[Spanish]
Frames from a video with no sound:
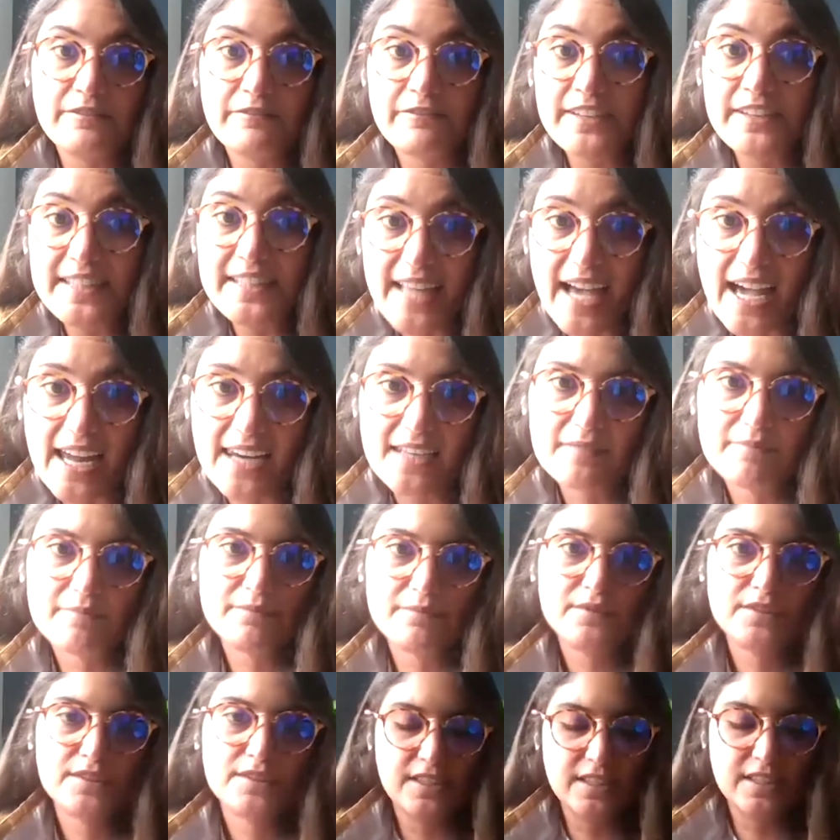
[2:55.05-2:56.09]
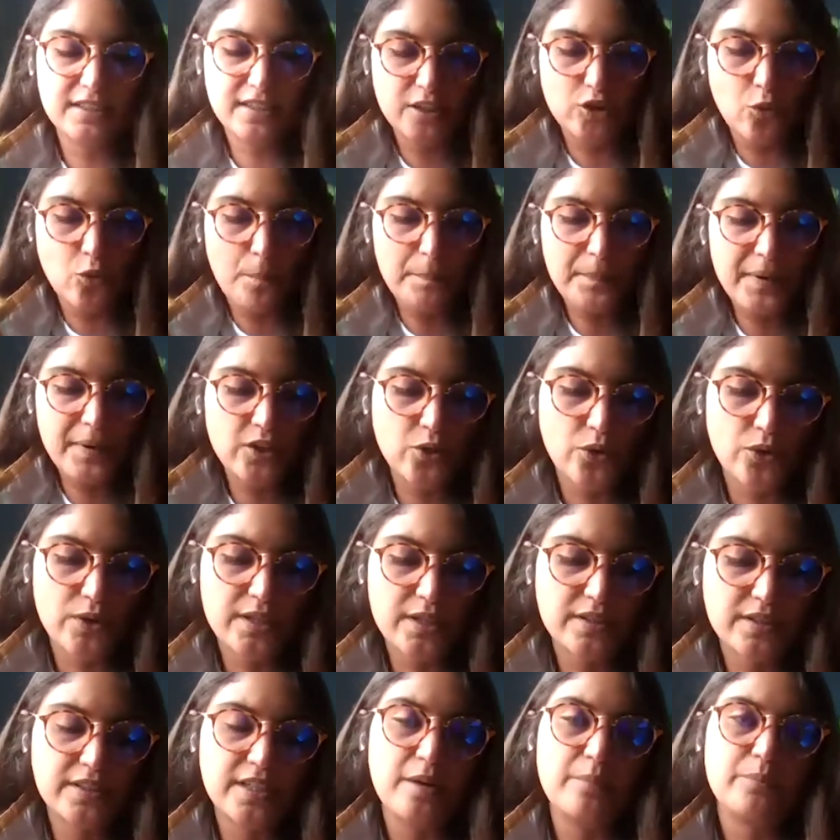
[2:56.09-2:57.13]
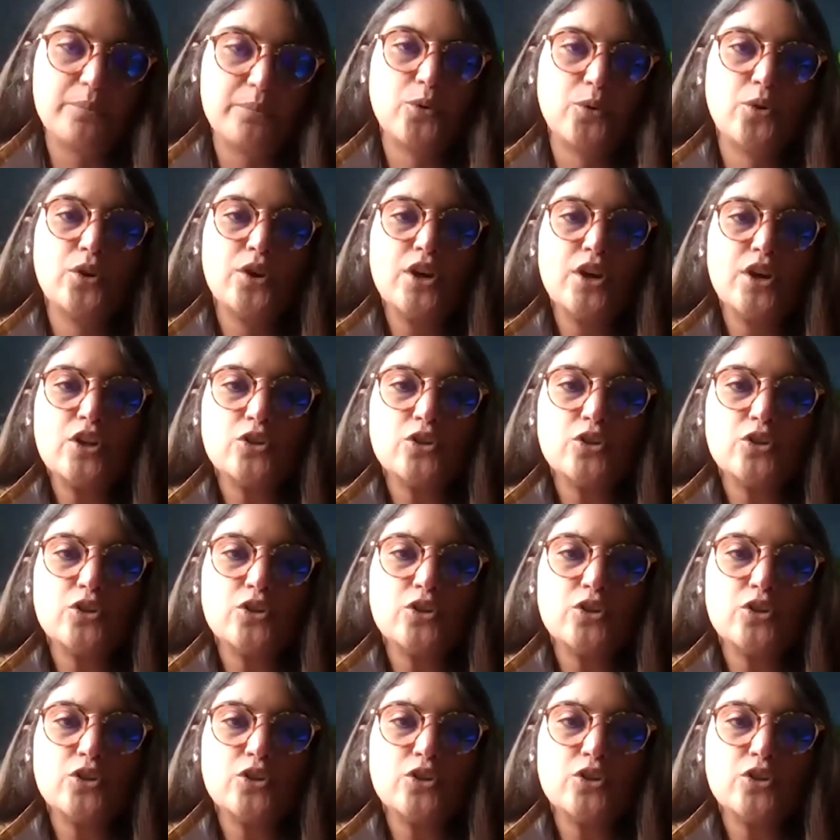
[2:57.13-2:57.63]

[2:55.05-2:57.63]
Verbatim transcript: final tiene un periodo de tiempo.